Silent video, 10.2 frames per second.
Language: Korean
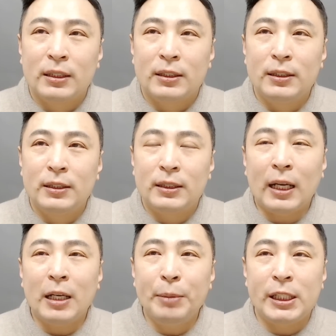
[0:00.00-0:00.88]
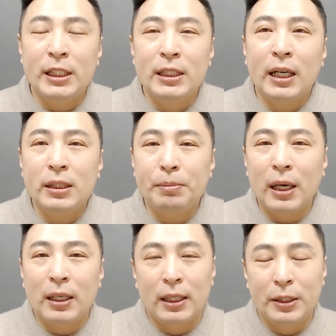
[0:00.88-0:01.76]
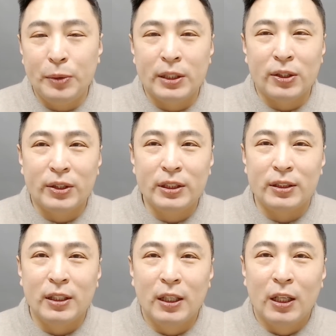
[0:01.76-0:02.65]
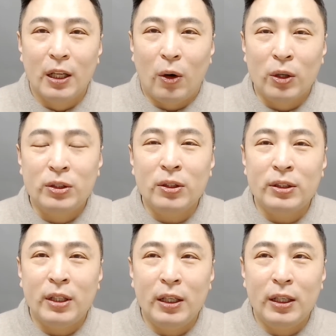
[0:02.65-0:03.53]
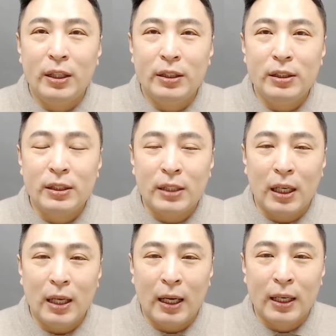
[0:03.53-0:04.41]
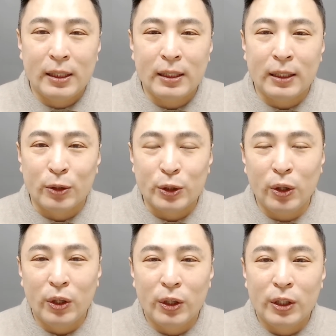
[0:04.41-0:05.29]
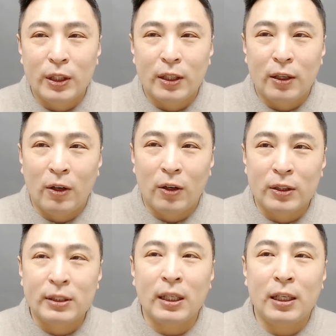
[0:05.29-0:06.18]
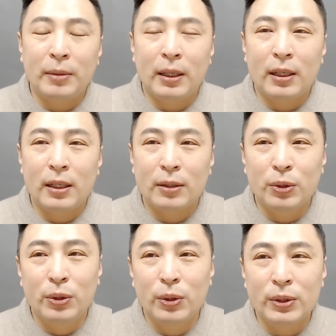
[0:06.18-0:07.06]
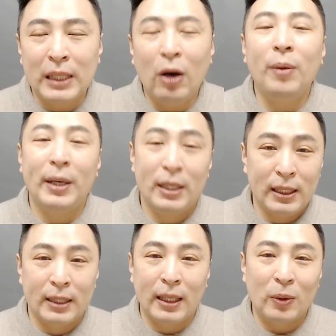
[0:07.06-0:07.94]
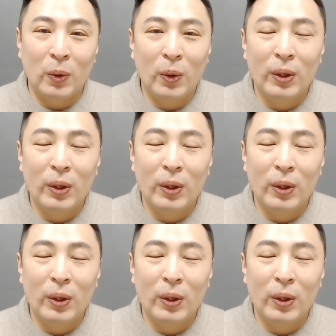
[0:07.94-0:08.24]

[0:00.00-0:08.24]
그 사람의 진가를 파악하기 위해서는 어떨 때를 잘 알아야 된다 그러죠. 어, 그 사람하고 싸워봐야지 안다고.